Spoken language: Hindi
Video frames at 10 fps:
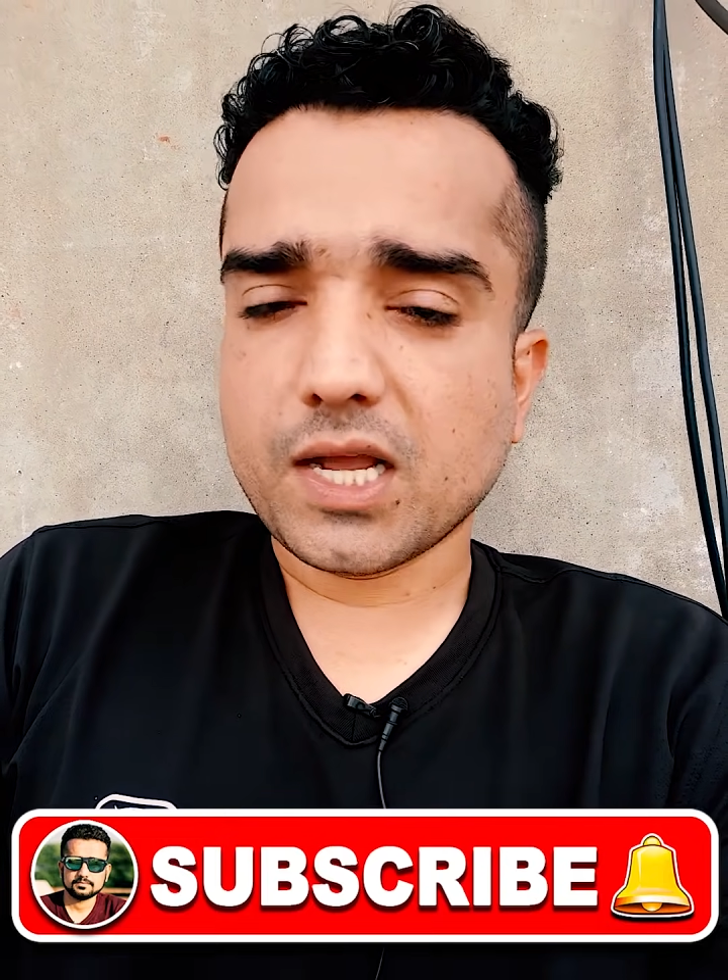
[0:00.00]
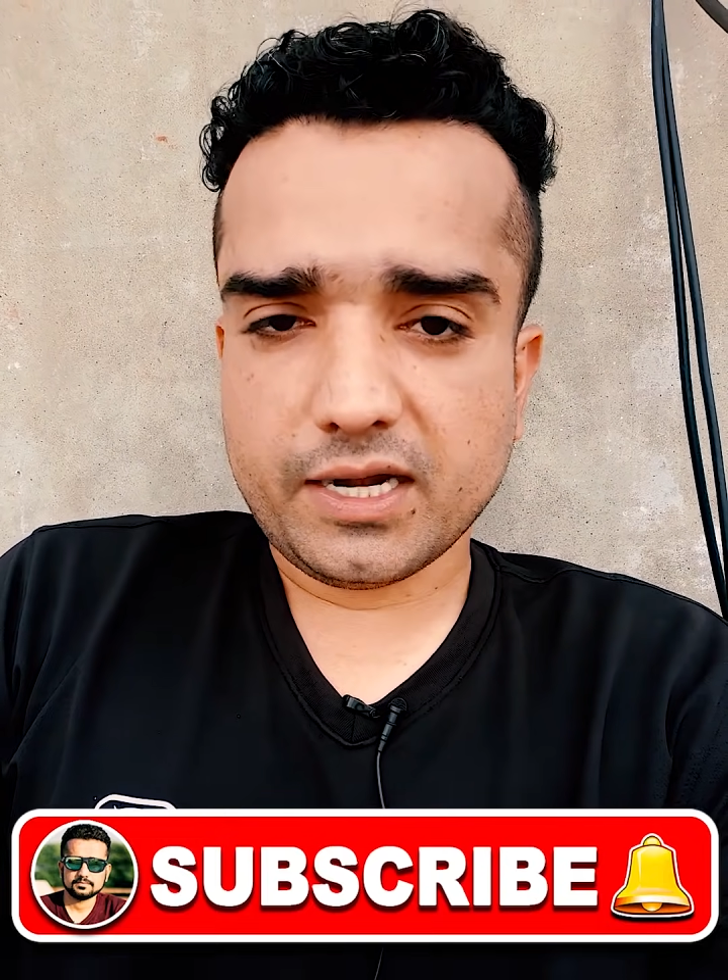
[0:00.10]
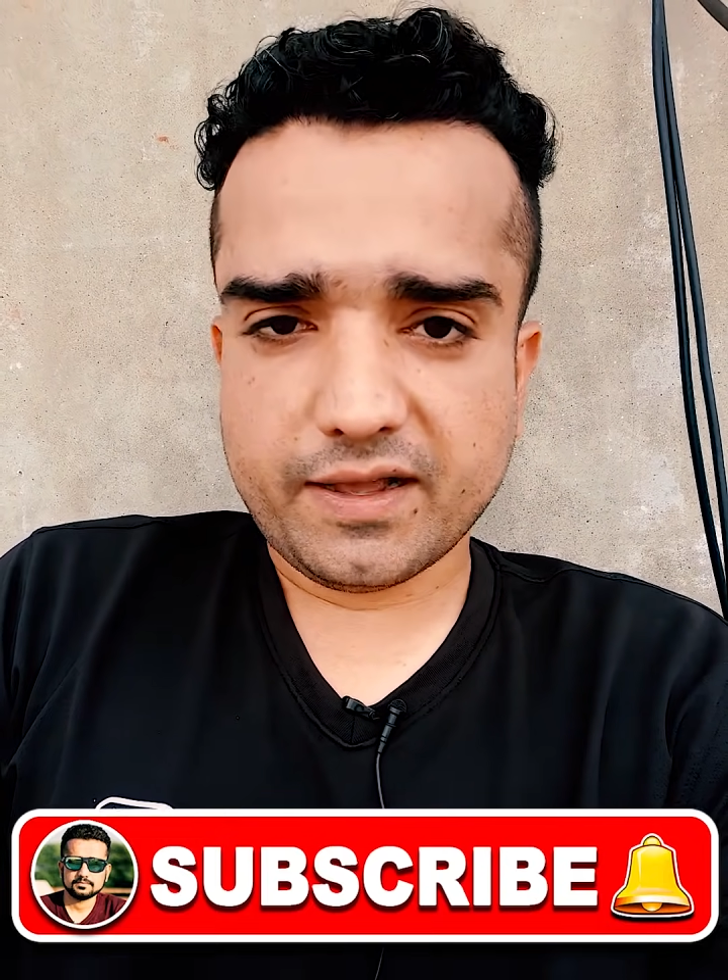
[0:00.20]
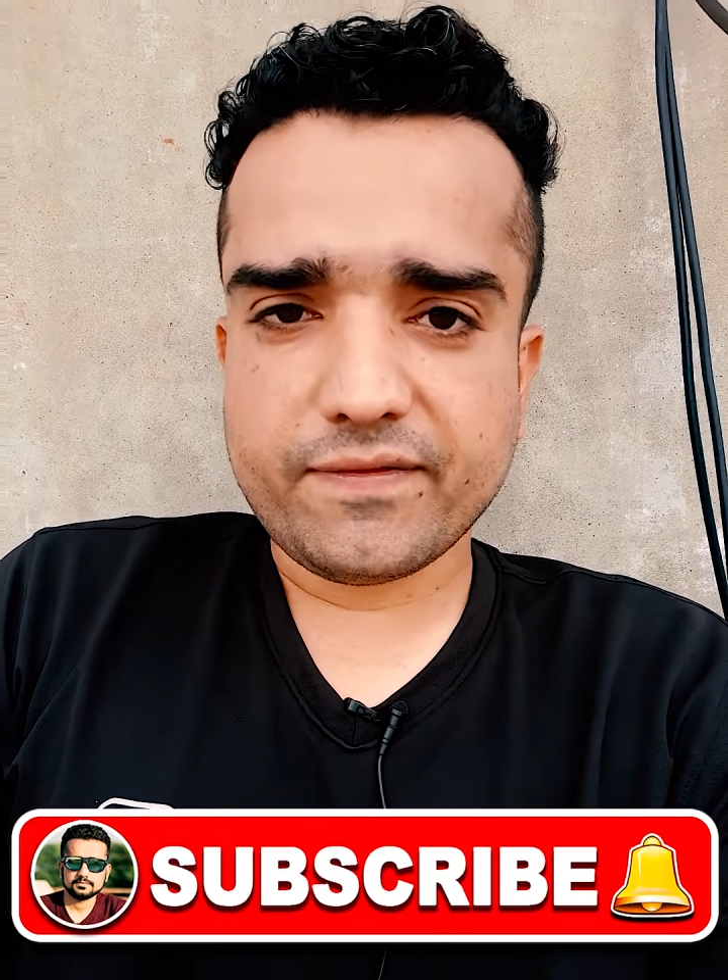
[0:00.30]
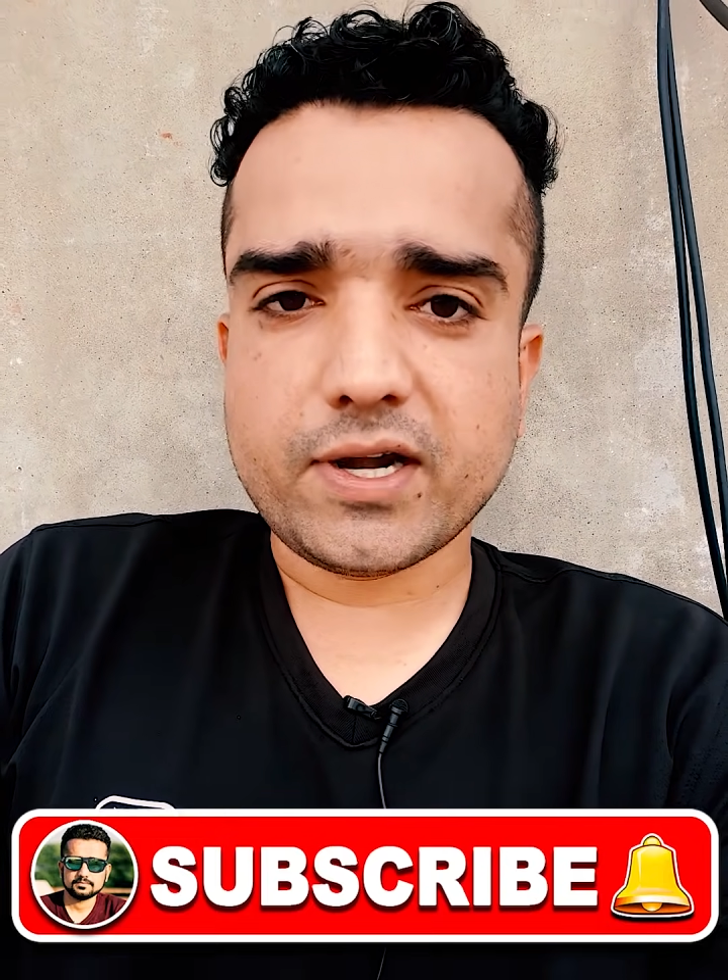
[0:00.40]

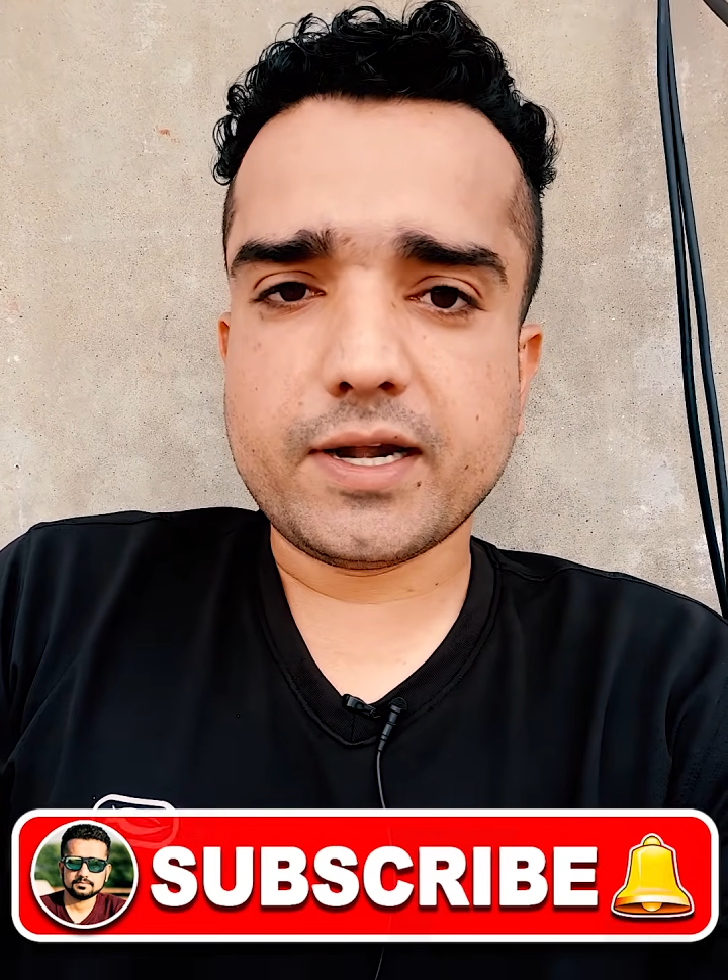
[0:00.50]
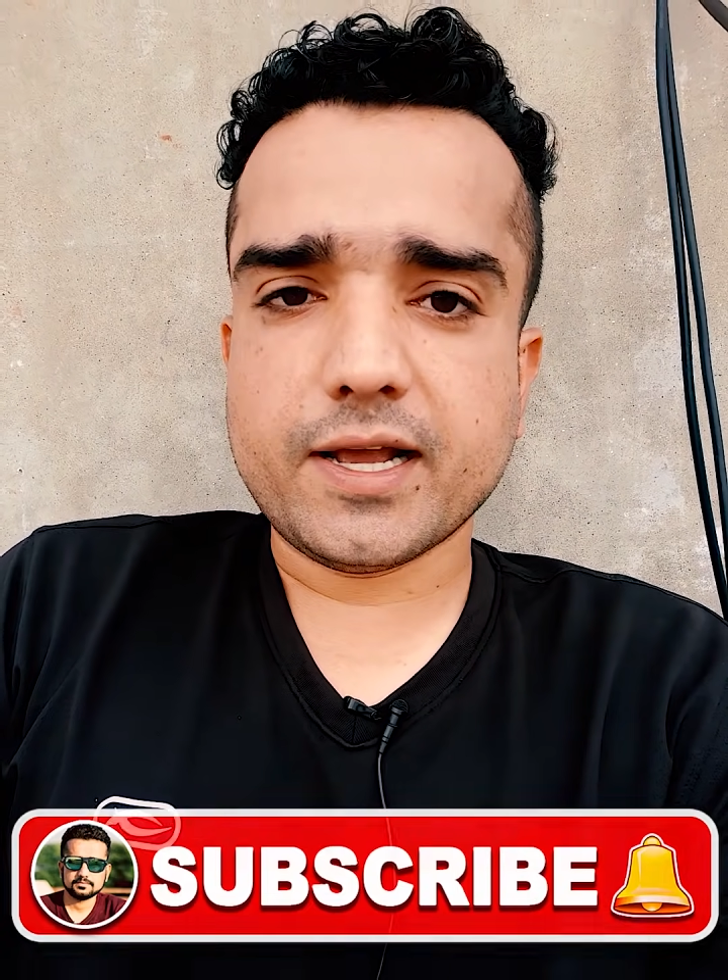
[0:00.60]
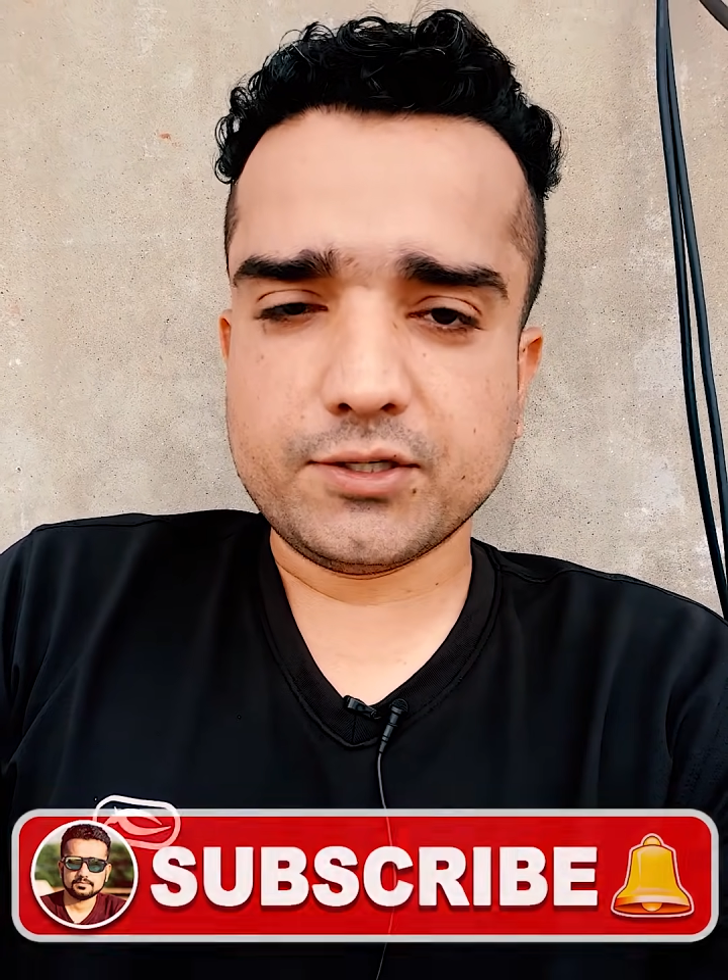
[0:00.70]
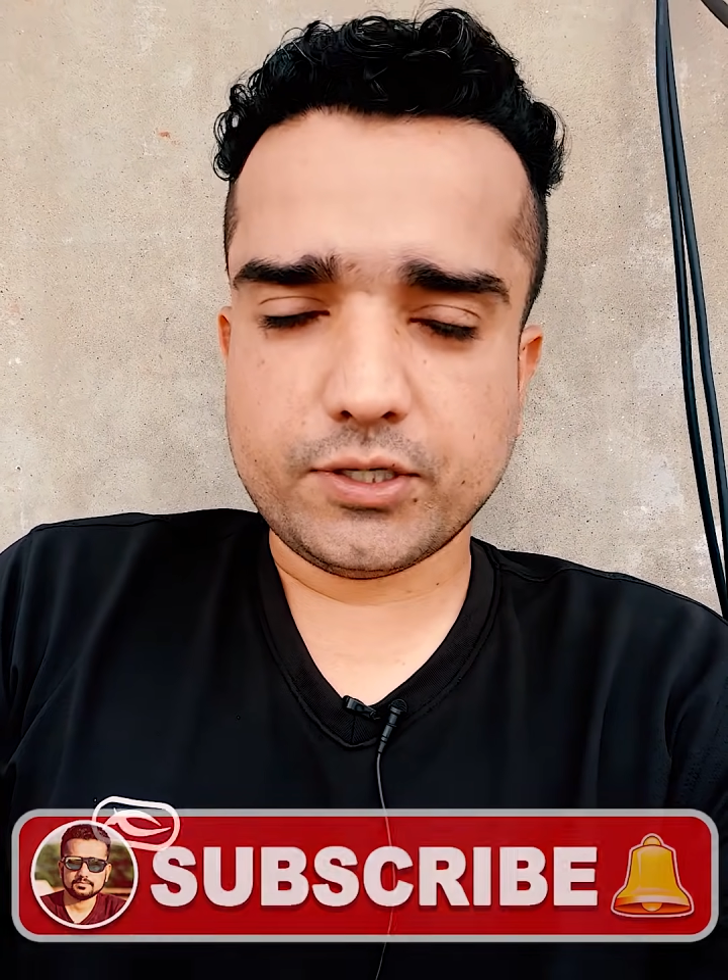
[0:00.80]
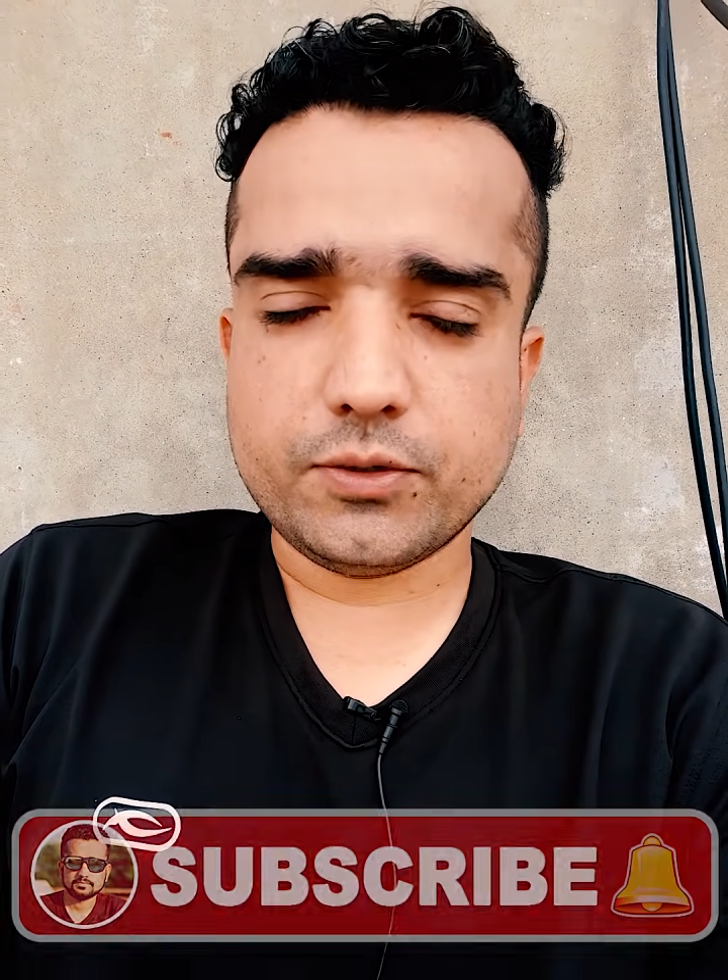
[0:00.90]
आई डेफिनेटली आंसर